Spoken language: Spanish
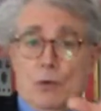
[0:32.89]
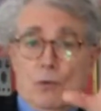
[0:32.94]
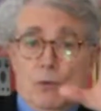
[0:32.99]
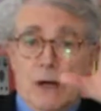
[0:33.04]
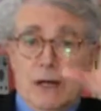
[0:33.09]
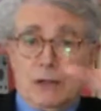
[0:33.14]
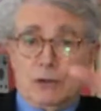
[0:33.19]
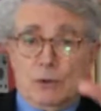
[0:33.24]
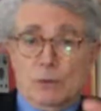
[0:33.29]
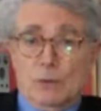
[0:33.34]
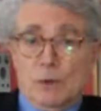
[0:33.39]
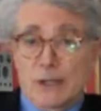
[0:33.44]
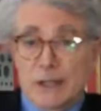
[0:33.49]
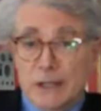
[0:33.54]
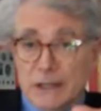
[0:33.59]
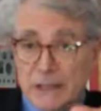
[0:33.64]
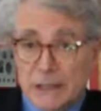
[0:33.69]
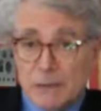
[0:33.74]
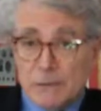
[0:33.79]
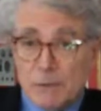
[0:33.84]
Un acto
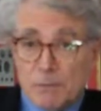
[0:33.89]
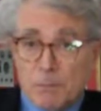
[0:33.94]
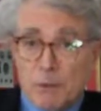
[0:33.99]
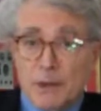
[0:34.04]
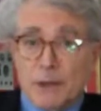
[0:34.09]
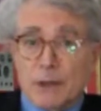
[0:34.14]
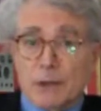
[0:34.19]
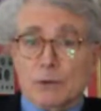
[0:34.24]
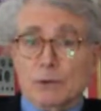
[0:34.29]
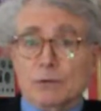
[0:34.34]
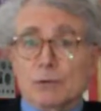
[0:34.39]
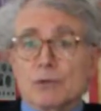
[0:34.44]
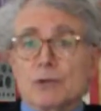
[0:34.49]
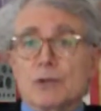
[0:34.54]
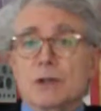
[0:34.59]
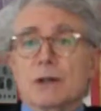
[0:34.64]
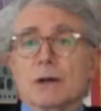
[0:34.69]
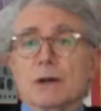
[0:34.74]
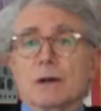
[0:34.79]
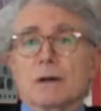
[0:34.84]
volitivo puede
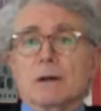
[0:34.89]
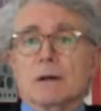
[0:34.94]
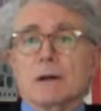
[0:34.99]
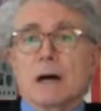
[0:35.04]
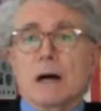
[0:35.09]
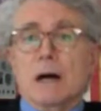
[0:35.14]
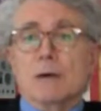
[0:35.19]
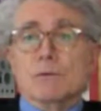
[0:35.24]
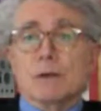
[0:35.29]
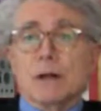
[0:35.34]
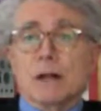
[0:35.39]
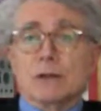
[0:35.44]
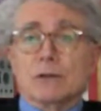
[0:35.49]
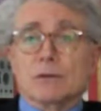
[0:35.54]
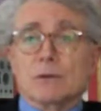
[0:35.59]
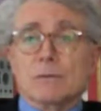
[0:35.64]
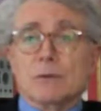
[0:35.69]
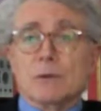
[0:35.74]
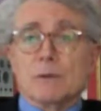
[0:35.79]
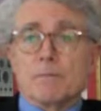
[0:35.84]
conducir a un
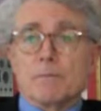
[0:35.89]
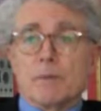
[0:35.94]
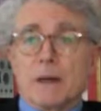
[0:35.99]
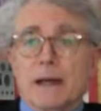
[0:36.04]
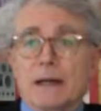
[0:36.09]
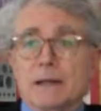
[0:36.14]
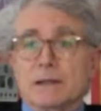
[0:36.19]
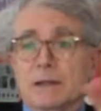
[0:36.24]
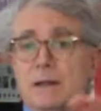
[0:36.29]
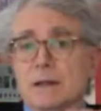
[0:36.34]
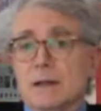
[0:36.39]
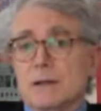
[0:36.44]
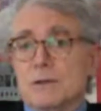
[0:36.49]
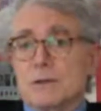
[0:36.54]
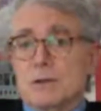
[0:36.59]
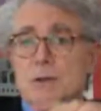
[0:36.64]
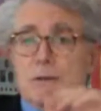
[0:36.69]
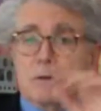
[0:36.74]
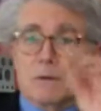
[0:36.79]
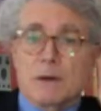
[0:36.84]
átomo a esta
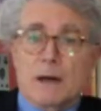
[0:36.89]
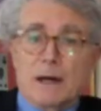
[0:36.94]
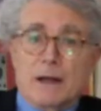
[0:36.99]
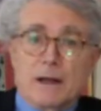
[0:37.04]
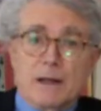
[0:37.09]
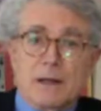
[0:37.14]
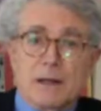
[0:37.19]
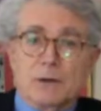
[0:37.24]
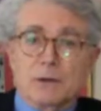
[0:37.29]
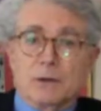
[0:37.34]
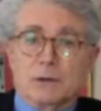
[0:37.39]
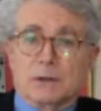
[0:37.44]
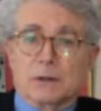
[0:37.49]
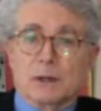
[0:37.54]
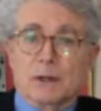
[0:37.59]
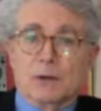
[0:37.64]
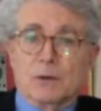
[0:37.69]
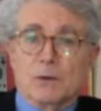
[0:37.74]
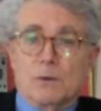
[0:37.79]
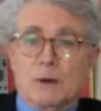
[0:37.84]
elección o a aquella
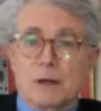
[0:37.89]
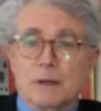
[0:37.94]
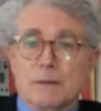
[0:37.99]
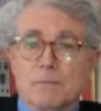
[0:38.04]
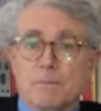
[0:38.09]
otra, lo cual